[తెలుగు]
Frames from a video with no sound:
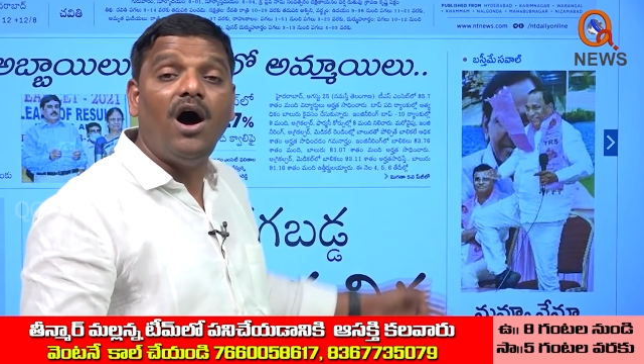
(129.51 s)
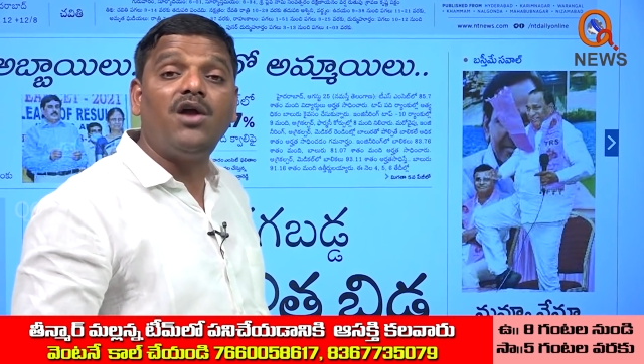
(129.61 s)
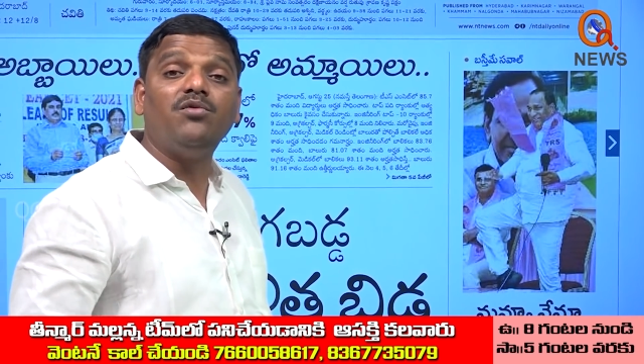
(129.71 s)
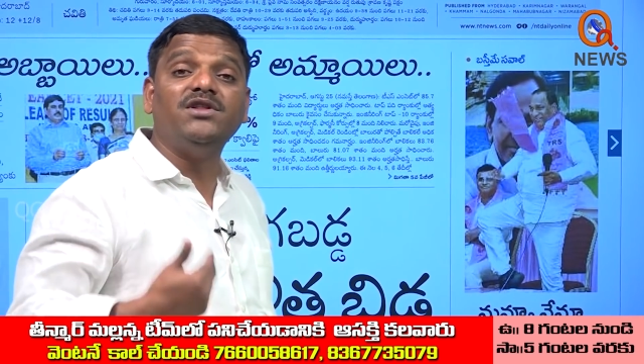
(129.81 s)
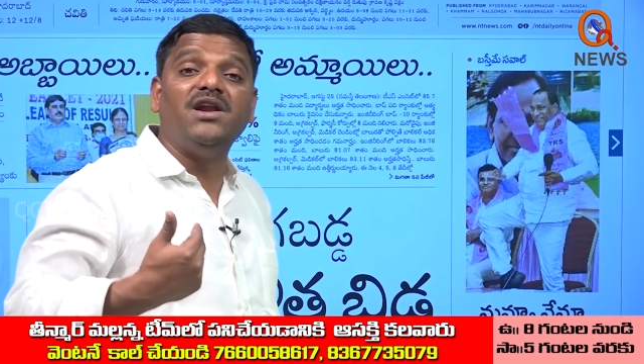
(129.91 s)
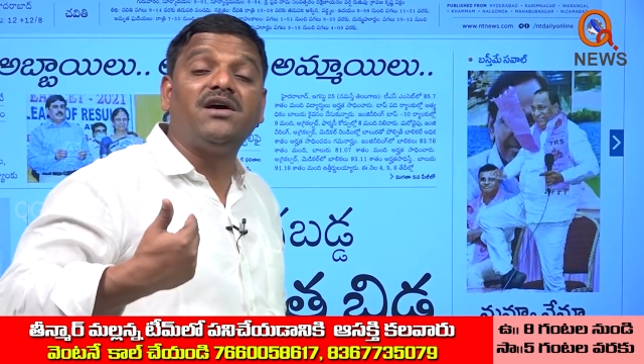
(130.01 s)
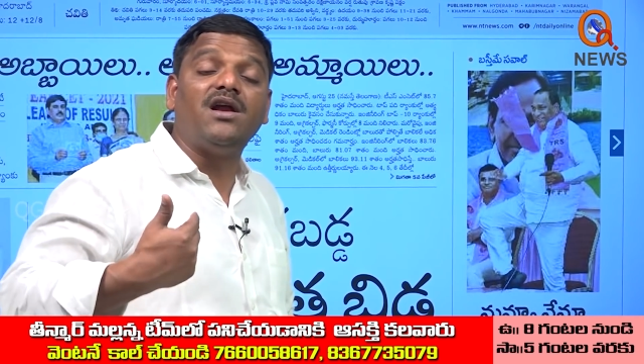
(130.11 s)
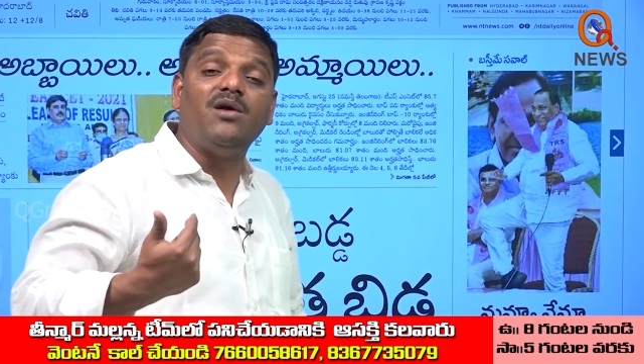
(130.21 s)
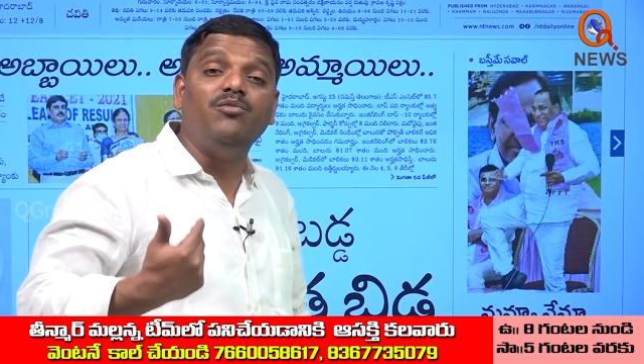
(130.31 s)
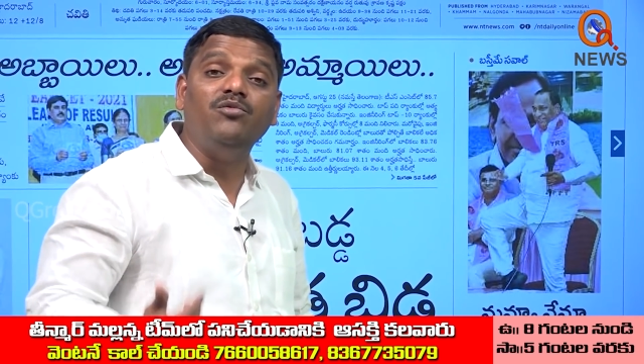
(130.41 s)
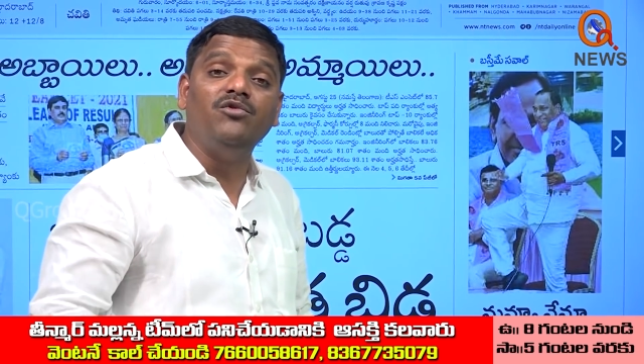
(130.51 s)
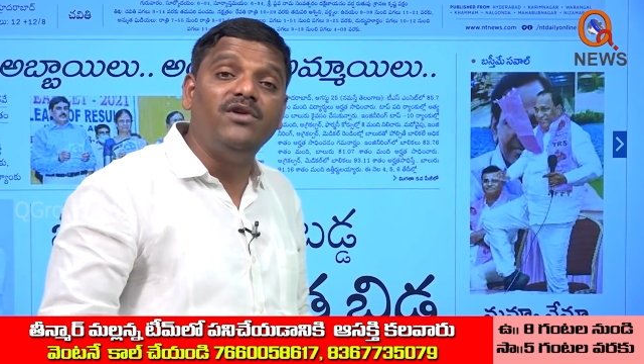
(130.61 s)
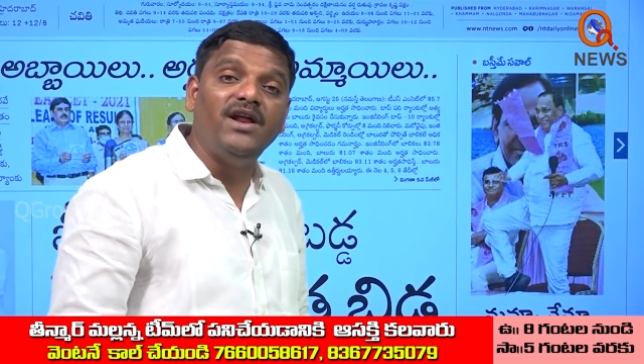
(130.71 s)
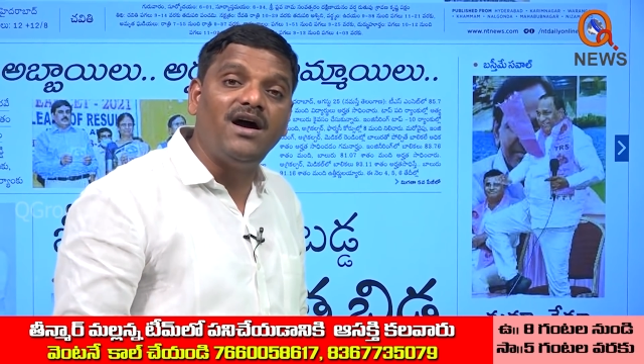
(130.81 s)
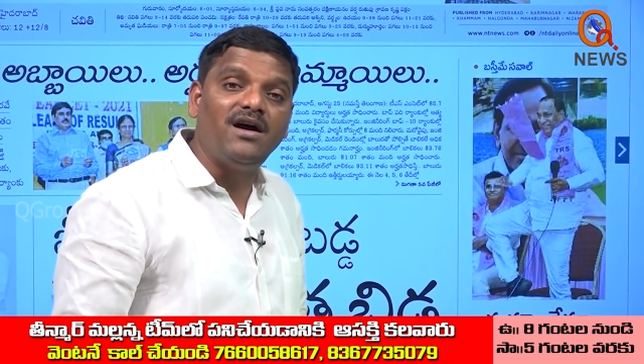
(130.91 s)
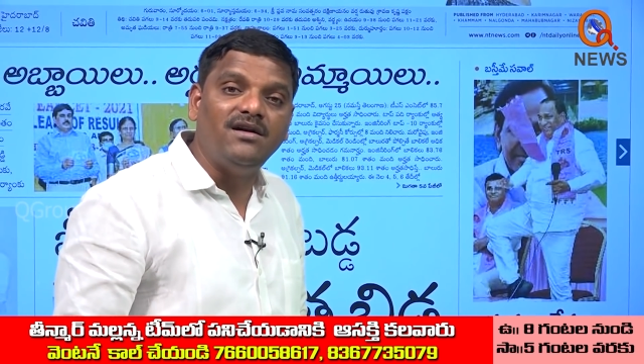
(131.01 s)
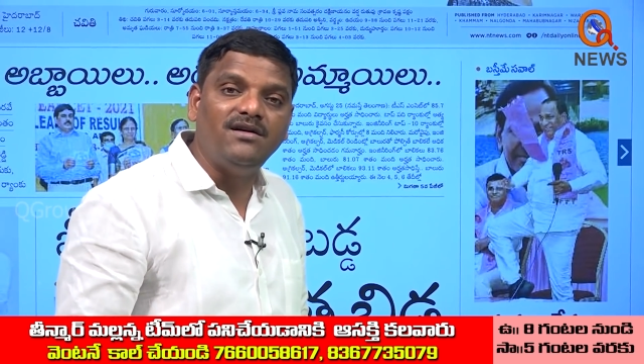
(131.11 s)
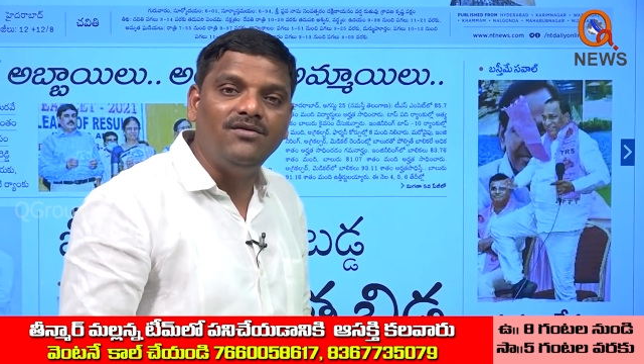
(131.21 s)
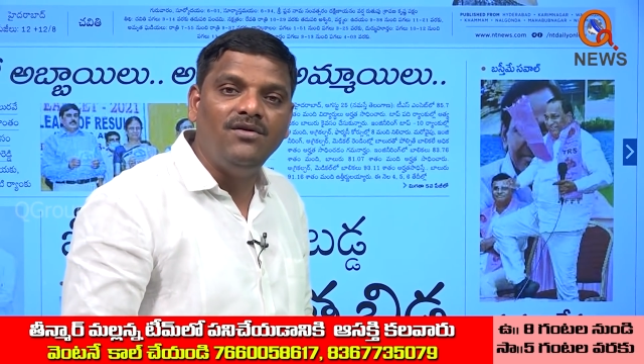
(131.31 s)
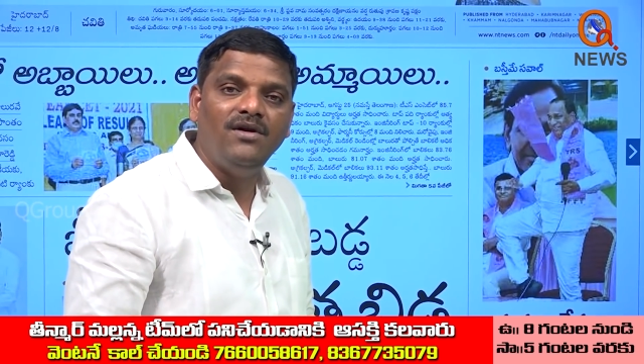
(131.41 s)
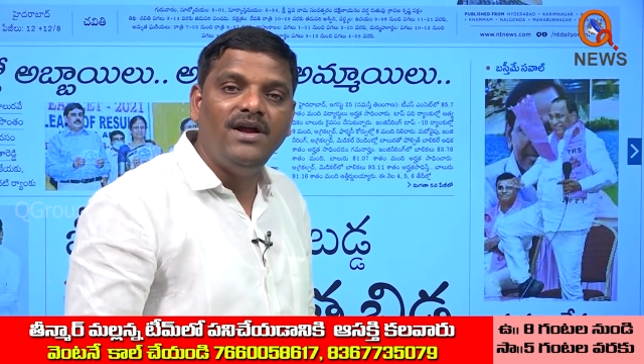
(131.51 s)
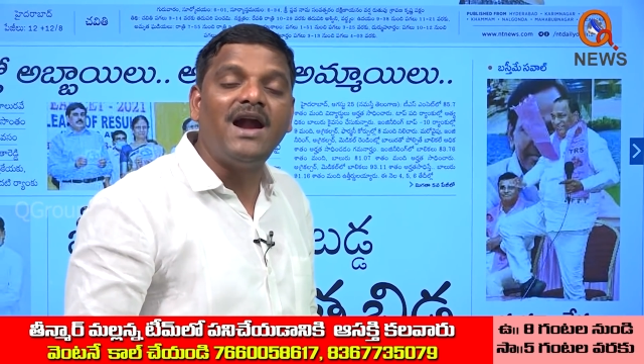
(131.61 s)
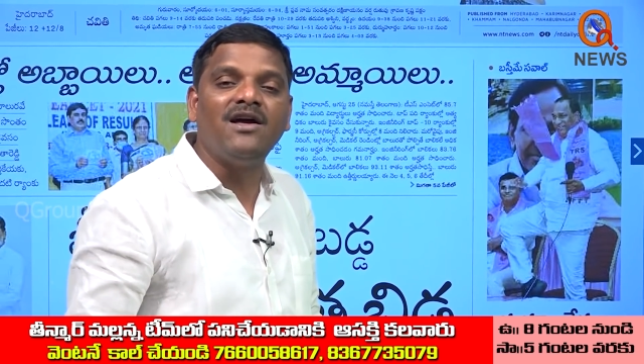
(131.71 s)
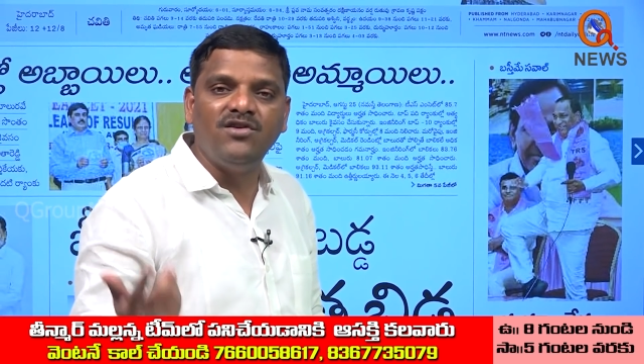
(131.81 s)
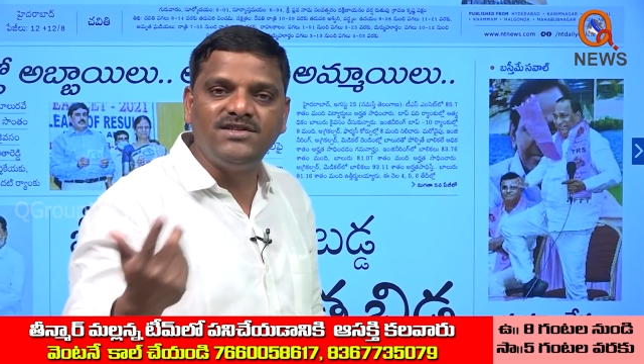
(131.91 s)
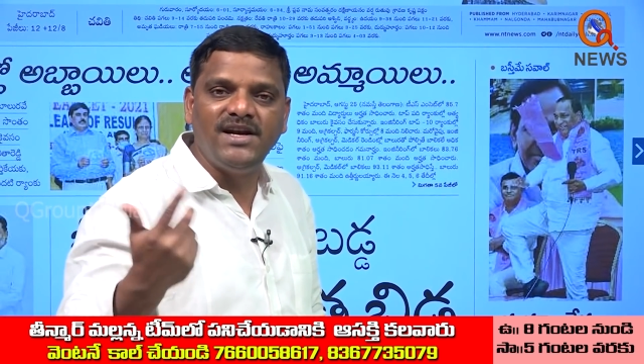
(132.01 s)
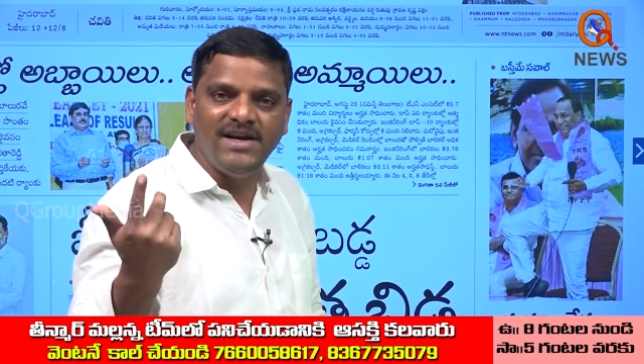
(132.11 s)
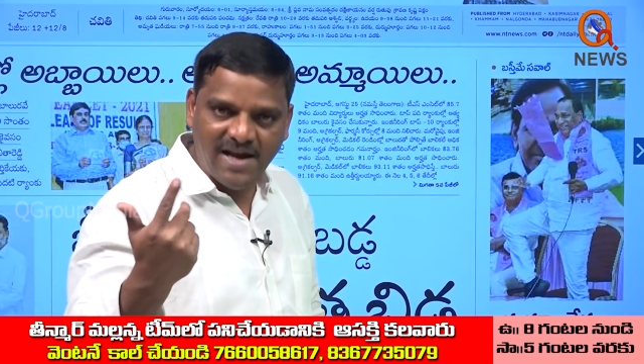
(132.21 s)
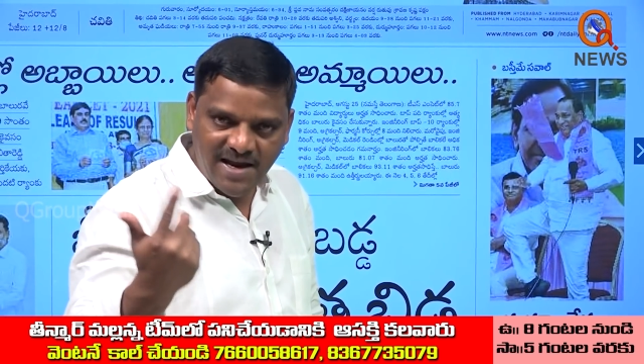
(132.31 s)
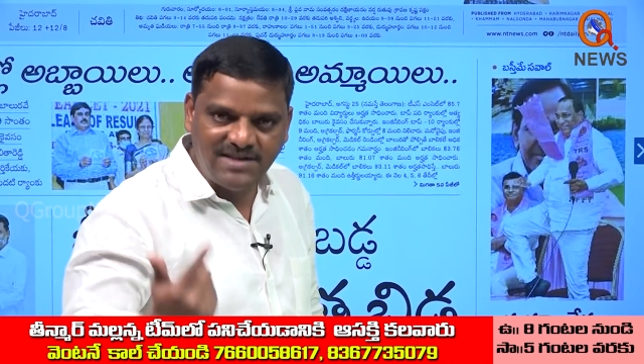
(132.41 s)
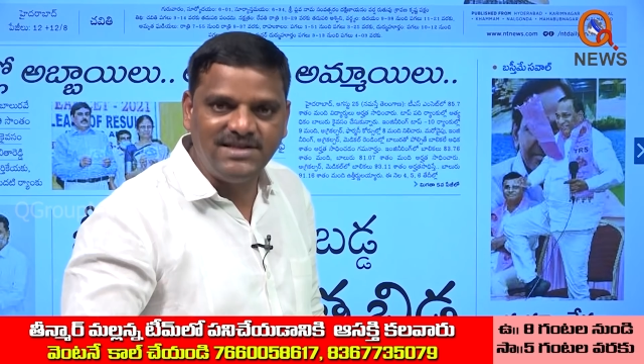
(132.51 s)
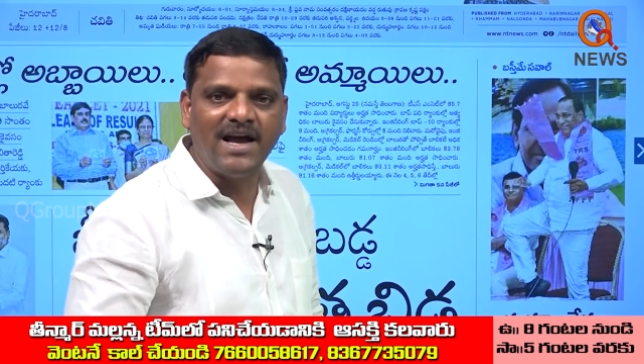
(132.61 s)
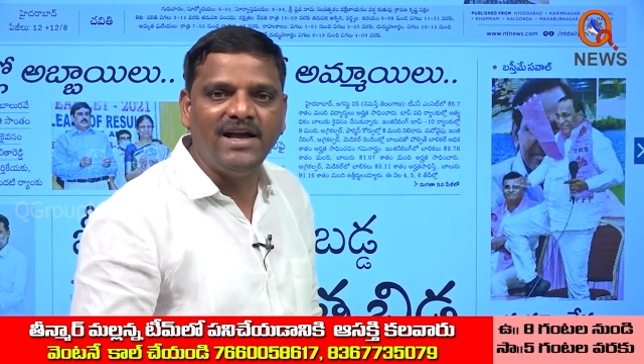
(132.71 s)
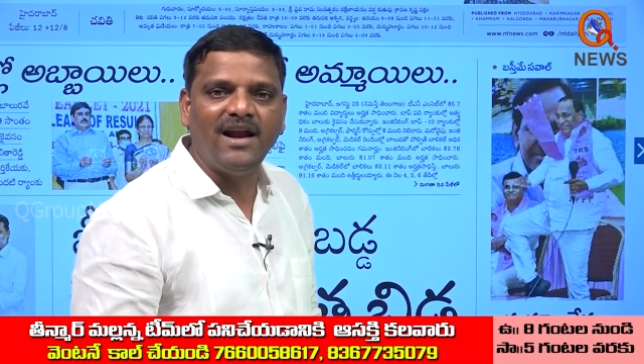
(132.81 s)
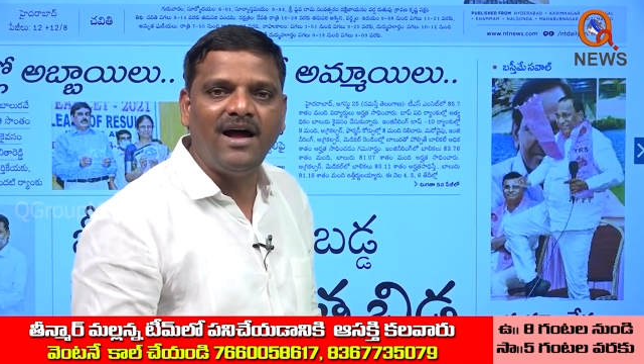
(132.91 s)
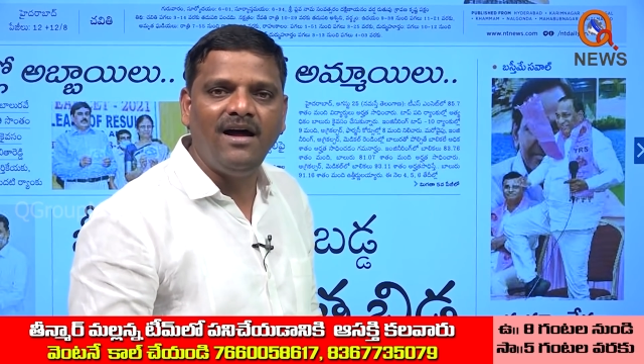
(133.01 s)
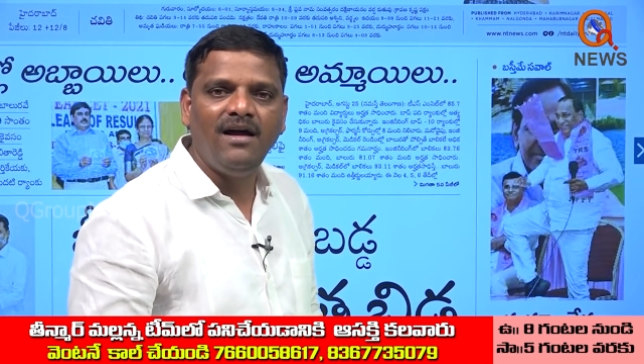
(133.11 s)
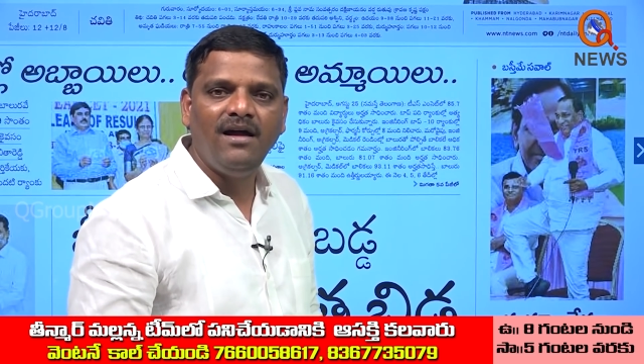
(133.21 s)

ఆరు వందల ఎకరాల భూములు ఉన్నాయి నాకు అంటాడు ఎడంగొచ్చినాయి నీ అయ్యా జాగిరా